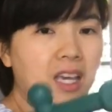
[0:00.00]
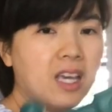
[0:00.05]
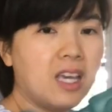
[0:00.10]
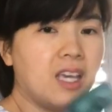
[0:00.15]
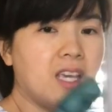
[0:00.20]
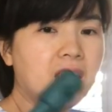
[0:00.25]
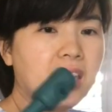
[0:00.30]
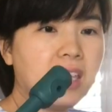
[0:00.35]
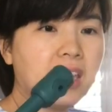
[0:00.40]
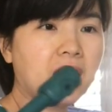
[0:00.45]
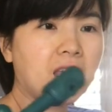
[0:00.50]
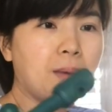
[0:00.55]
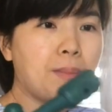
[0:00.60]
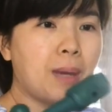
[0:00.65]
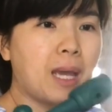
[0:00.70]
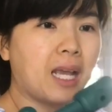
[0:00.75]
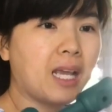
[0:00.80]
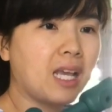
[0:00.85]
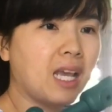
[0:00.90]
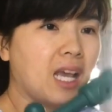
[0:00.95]
thì các
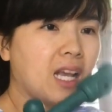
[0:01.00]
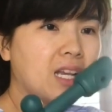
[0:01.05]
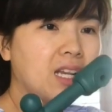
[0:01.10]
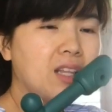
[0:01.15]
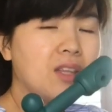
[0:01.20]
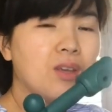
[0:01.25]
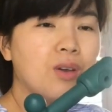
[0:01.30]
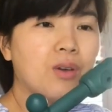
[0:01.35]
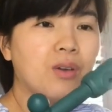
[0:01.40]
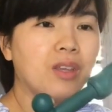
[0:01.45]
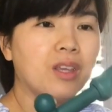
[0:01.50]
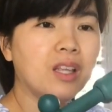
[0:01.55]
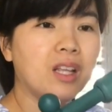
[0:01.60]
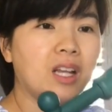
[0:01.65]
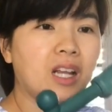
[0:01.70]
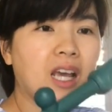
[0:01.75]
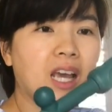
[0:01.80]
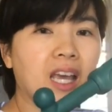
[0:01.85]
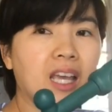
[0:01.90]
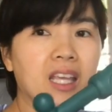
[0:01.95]
bạn gắn nó vô như
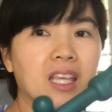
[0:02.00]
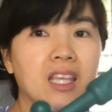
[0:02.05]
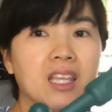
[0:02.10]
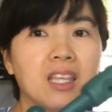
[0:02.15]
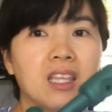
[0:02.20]
thế này